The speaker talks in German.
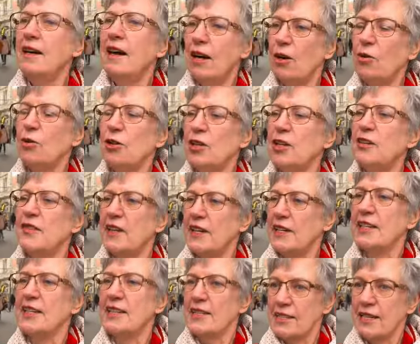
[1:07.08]
Auch in der
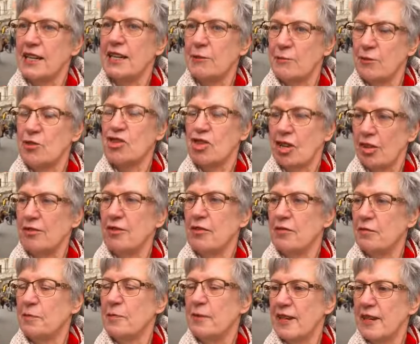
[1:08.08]
Weihnachtszeit, man schaut
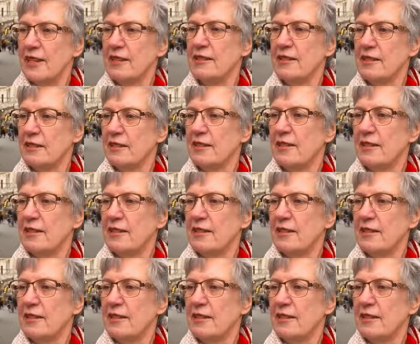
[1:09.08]
auf den Preis.